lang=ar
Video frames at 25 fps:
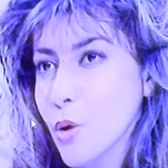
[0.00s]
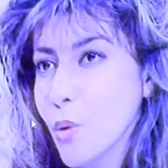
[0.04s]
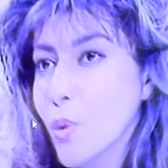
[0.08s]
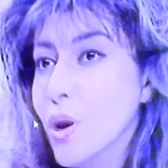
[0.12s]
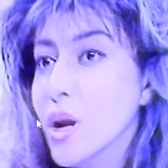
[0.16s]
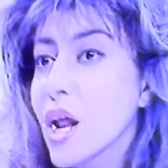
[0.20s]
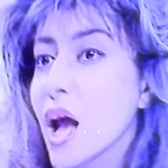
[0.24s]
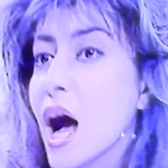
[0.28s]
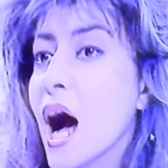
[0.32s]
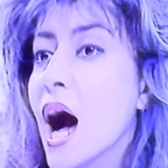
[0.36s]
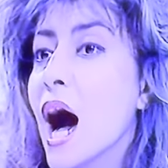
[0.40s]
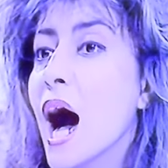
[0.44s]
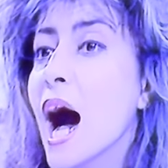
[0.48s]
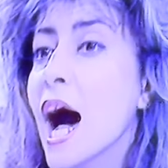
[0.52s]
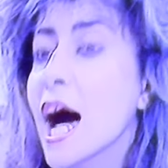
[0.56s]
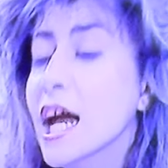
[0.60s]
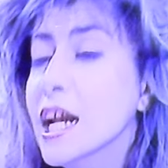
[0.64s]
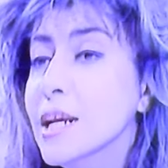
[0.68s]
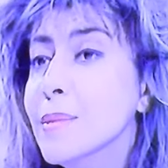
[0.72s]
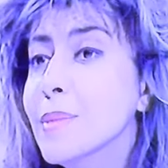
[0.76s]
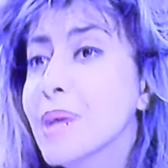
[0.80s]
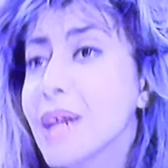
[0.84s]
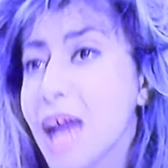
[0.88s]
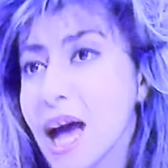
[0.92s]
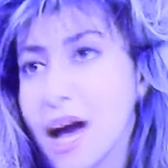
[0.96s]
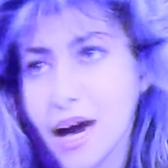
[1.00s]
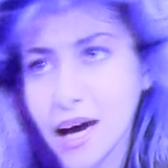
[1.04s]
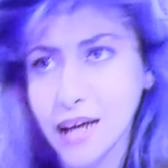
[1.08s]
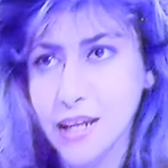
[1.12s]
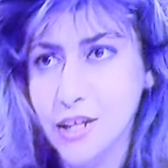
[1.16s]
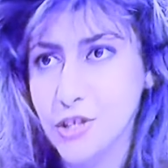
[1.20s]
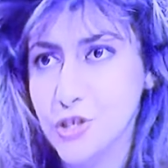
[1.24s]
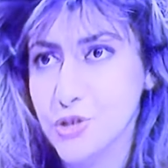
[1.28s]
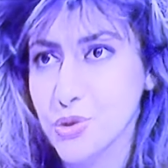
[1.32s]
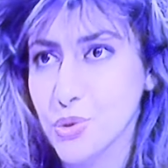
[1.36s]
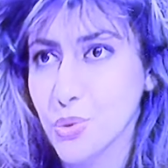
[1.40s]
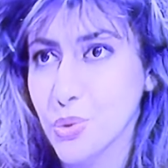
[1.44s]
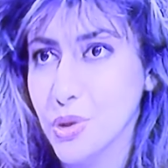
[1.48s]
وراها اني ما راح
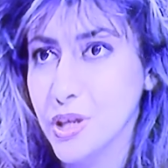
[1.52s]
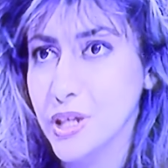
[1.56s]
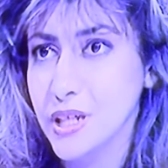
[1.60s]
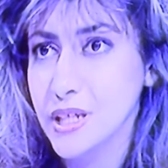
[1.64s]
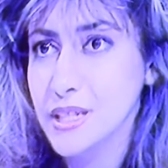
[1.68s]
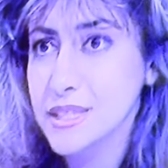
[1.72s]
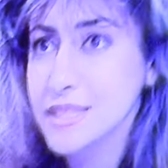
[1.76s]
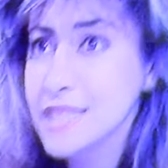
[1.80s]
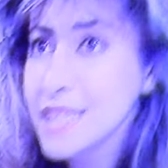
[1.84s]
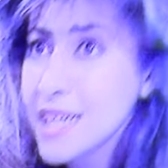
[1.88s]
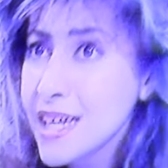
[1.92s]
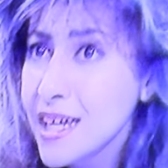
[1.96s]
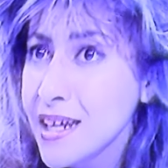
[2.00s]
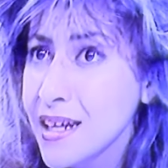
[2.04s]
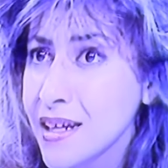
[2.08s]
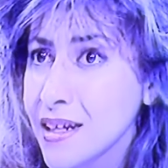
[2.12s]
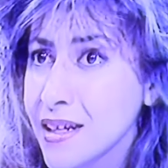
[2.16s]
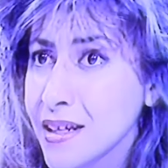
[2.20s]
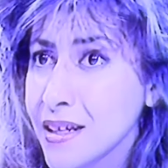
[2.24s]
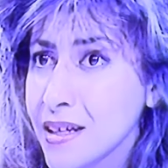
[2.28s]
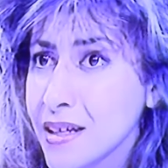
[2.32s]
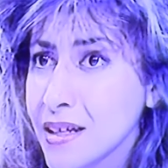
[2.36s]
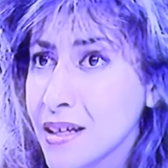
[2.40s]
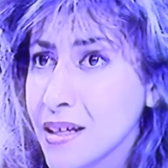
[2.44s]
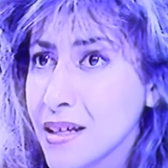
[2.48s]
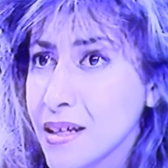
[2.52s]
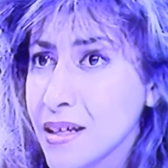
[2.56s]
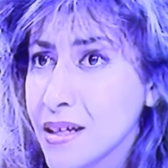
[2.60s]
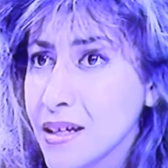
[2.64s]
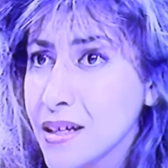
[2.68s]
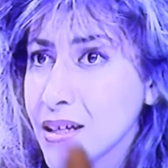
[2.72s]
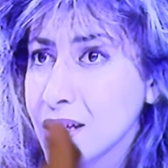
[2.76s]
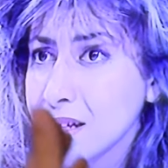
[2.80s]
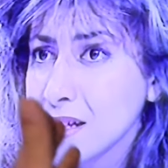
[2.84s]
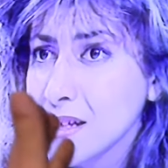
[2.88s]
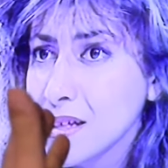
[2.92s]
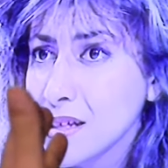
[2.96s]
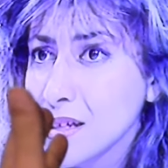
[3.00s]
اخليك تروحين اقول لك شو هاي لا
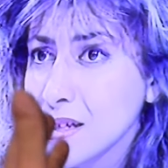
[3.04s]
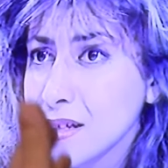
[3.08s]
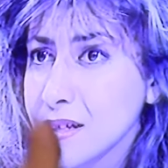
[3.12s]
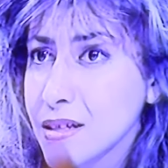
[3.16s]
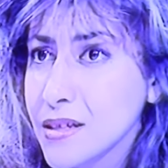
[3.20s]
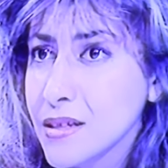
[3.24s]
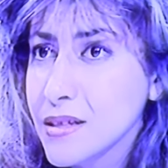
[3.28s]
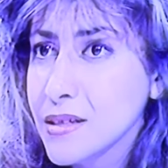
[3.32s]
بوتوكس لا